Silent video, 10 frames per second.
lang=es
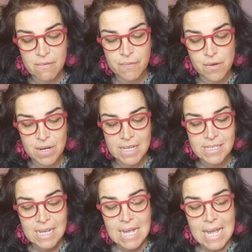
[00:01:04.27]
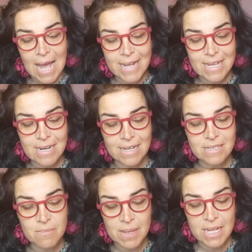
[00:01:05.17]
mis flores hasta el
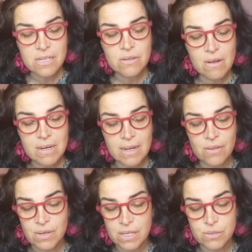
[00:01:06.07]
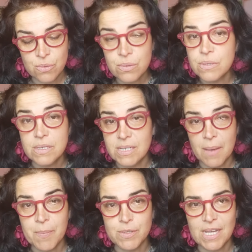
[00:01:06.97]
nacimiento del niño Jesús, si
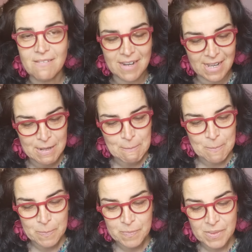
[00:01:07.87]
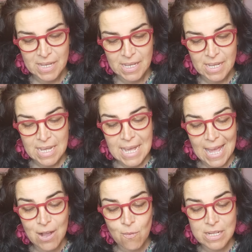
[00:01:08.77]
es posible.
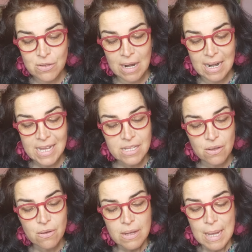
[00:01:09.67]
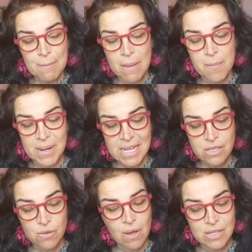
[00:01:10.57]
En cuanto al resto, me
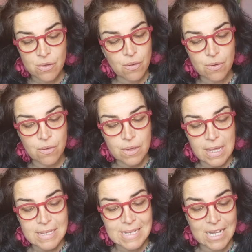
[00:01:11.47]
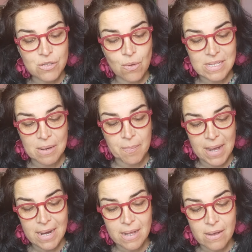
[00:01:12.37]
presto a todo, tanto a
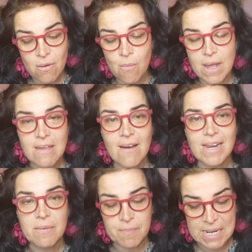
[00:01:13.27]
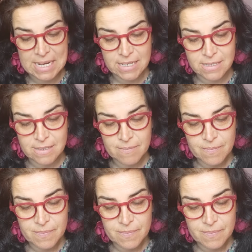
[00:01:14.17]
trepar como a llevar espinas.